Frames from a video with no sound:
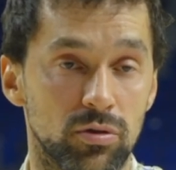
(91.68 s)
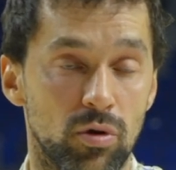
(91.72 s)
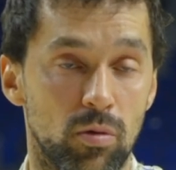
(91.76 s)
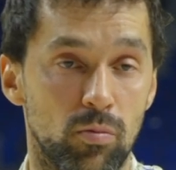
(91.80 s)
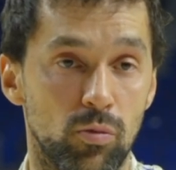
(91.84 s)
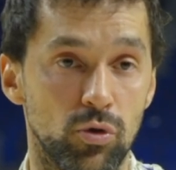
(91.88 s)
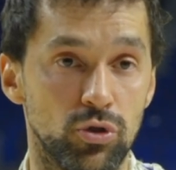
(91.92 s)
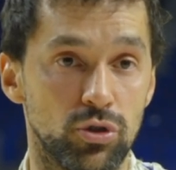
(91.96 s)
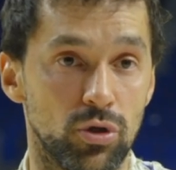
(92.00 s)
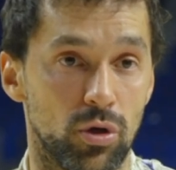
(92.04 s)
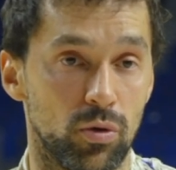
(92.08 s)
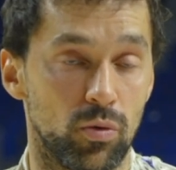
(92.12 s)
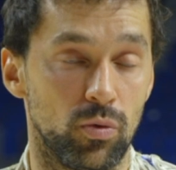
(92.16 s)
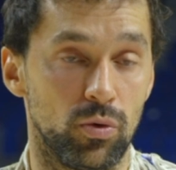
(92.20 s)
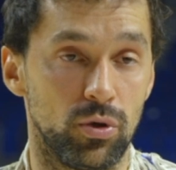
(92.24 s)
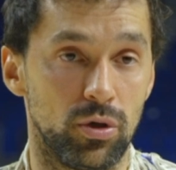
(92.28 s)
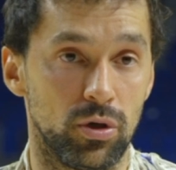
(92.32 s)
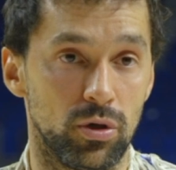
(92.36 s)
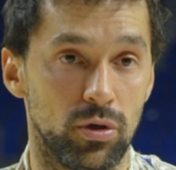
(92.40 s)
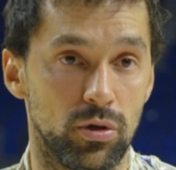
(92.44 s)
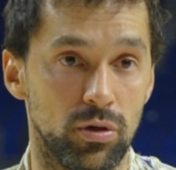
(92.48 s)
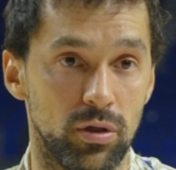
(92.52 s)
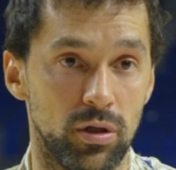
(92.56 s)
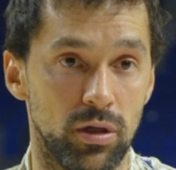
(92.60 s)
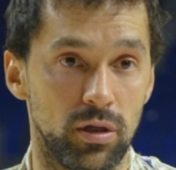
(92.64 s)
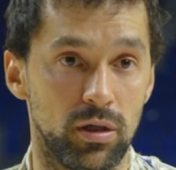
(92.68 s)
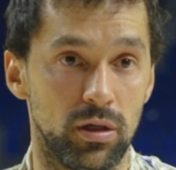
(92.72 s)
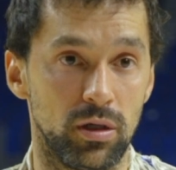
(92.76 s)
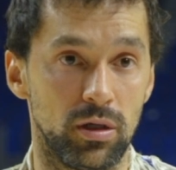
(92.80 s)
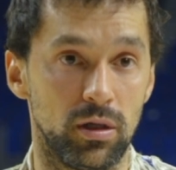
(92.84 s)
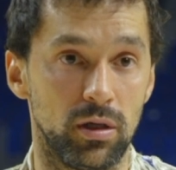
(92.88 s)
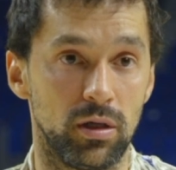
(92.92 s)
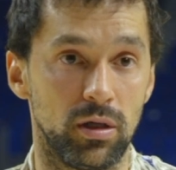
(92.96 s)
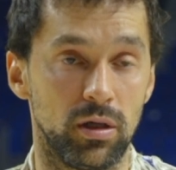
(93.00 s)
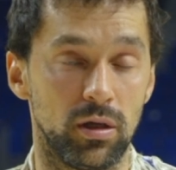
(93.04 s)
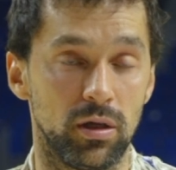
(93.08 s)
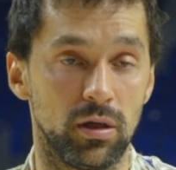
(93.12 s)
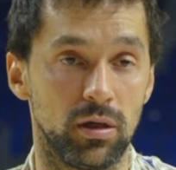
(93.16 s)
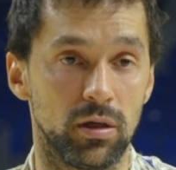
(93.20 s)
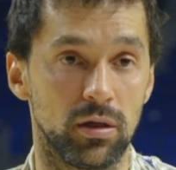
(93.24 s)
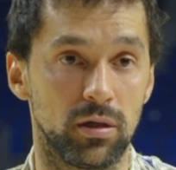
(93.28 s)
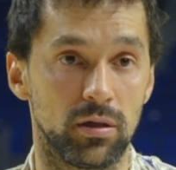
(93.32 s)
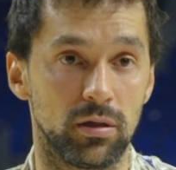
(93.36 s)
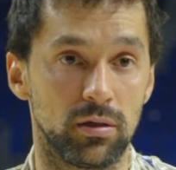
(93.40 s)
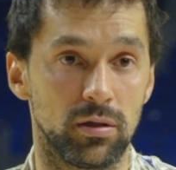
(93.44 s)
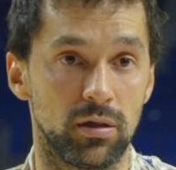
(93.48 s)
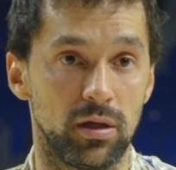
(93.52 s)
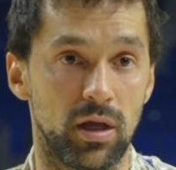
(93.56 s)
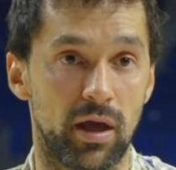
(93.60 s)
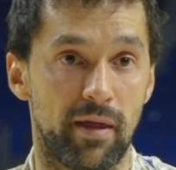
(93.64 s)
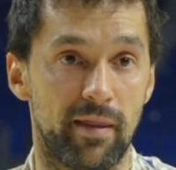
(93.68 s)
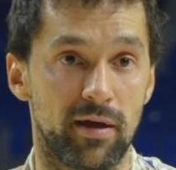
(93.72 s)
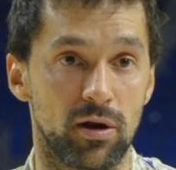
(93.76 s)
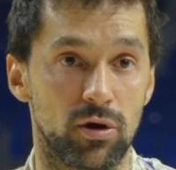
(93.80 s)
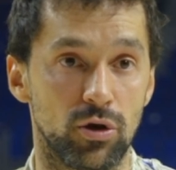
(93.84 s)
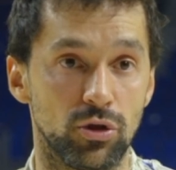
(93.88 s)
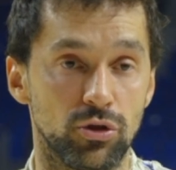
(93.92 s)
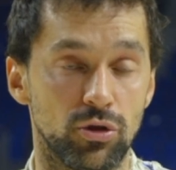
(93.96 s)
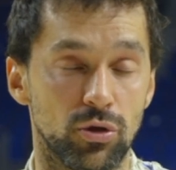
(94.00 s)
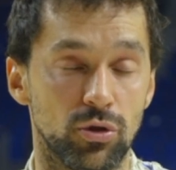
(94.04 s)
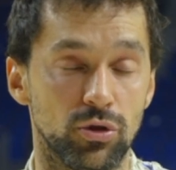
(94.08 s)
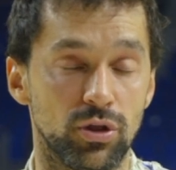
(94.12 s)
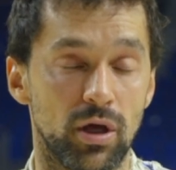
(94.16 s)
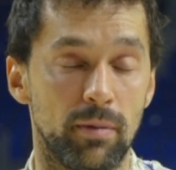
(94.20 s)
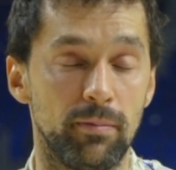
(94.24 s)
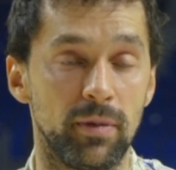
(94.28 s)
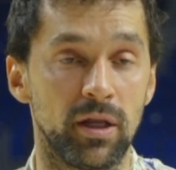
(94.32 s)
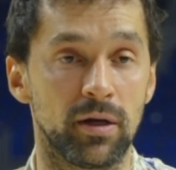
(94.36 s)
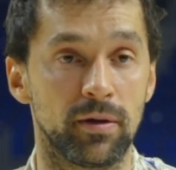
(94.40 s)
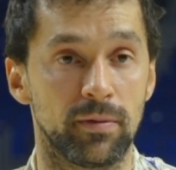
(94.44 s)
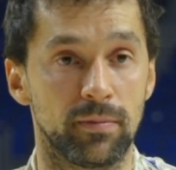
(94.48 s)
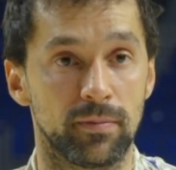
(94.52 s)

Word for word: con mucho orgullo y a darlo todo también.